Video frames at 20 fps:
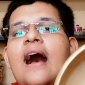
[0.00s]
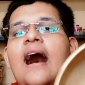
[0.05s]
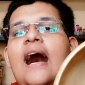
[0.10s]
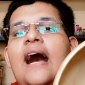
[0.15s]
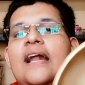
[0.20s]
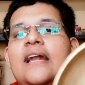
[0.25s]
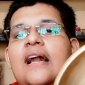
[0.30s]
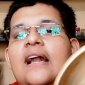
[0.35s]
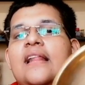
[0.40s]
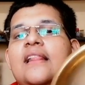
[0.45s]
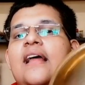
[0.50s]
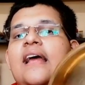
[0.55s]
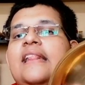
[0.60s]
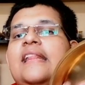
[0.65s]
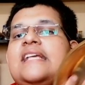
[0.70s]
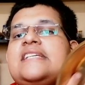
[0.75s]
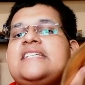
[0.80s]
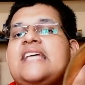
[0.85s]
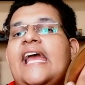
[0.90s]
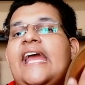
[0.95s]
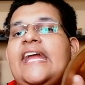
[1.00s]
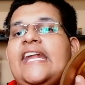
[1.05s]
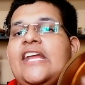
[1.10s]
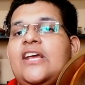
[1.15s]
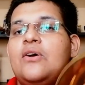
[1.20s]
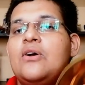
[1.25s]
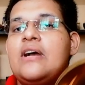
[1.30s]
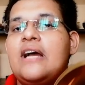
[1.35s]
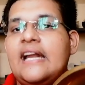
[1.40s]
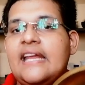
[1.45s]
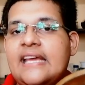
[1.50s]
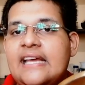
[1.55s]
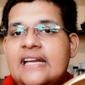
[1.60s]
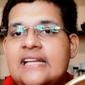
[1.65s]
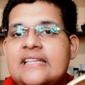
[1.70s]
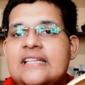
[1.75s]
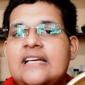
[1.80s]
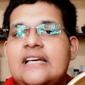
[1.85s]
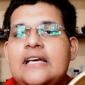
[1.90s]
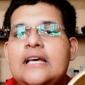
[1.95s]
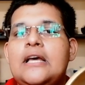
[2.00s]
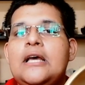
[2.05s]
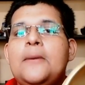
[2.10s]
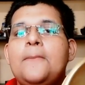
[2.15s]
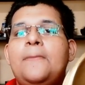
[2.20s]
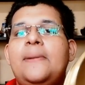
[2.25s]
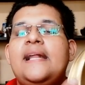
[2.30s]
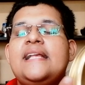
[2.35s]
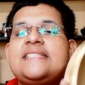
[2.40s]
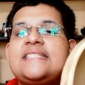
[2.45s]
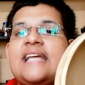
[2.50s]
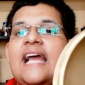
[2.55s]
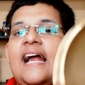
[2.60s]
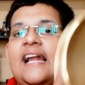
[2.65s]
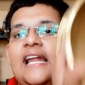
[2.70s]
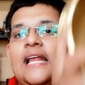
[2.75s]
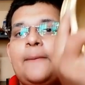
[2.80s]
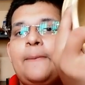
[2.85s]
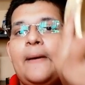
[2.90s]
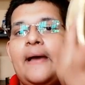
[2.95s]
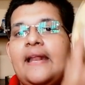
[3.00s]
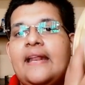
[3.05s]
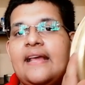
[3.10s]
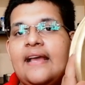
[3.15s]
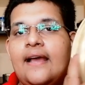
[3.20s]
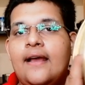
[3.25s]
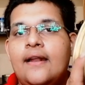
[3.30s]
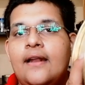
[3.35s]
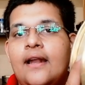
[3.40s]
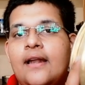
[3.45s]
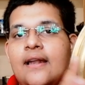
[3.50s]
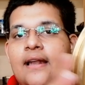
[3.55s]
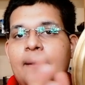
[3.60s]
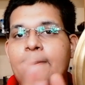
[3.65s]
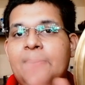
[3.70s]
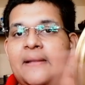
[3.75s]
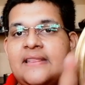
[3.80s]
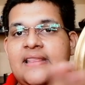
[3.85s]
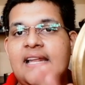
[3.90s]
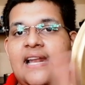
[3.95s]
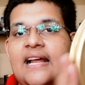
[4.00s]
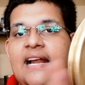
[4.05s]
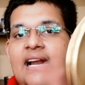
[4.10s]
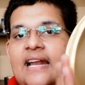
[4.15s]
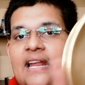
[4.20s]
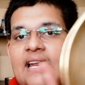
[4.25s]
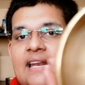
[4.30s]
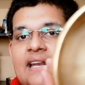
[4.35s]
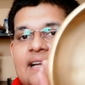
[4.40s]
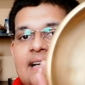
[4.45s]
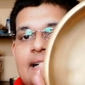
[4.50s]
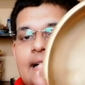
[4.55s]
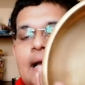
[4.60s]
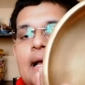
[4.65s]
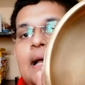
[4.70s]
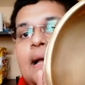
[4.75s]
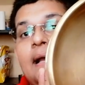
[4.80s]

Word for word: அதனால தான் இந்த ஷைனிங்கும் கிடைக்கிறது ப்ளஸ் கலர் பாருங்கள் நல்ல பித்தளை கலர் இருக்குது